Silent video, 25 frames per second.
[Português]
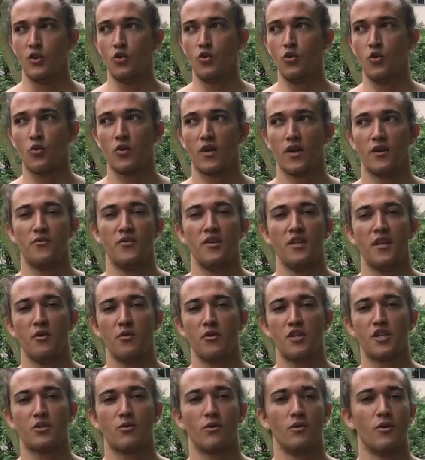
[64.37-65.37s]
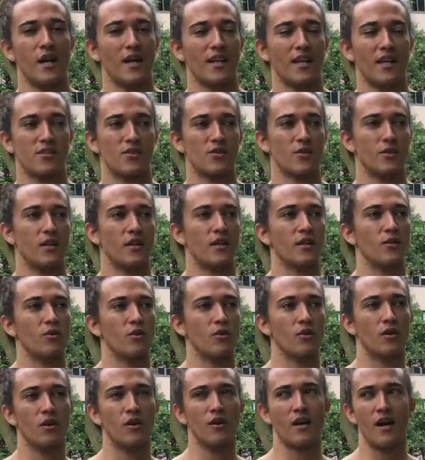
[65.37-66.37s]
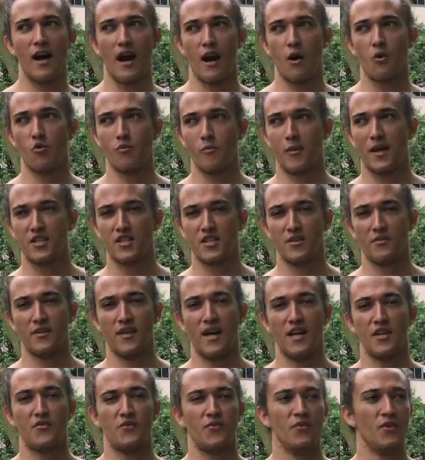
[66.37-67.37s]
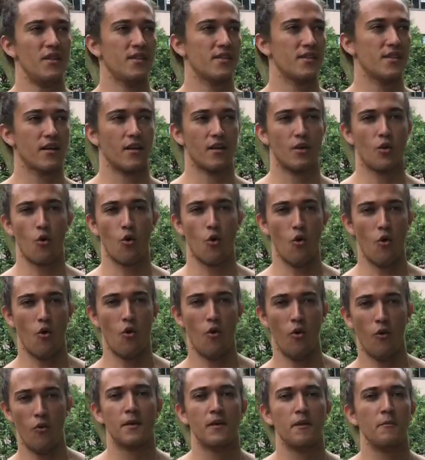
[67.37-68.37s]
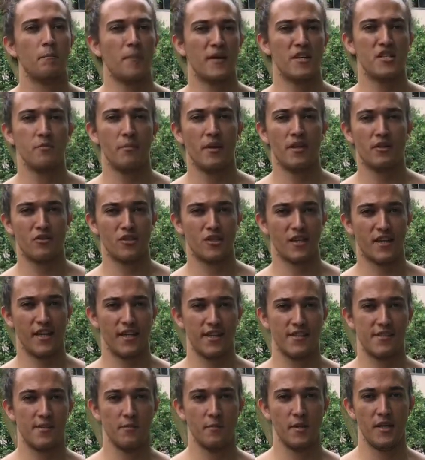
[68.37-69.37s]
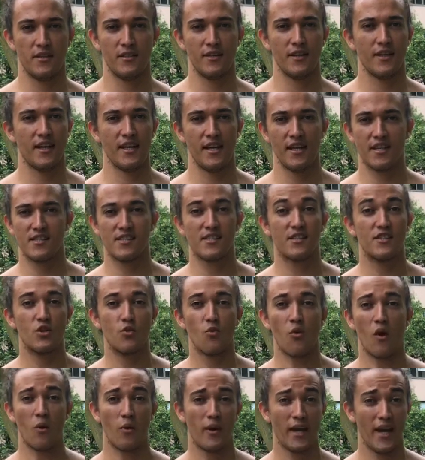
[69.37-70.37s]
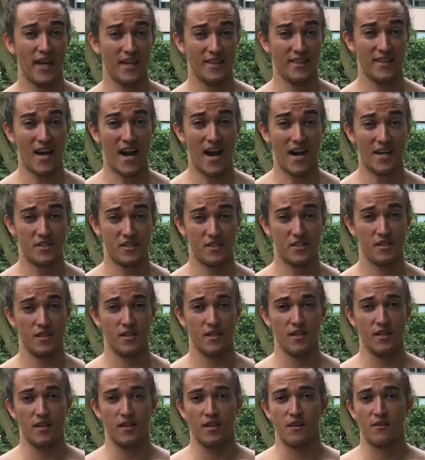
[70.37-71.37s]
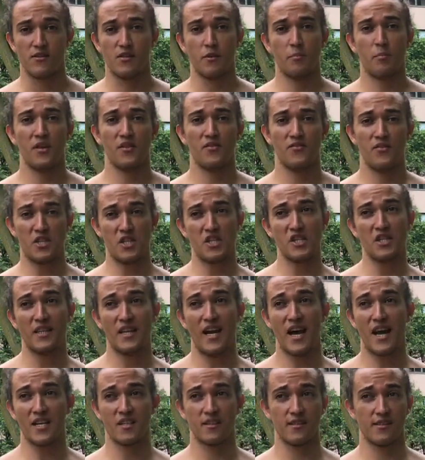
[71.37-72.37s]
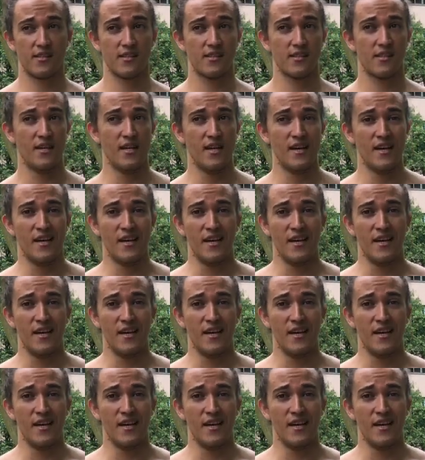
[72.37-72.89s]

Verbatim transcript: nunca vi nenhum estudo relacionando alguma atividade física com impedimento de crescimento em crianças de qualquer idade. Você pode ver ginastas,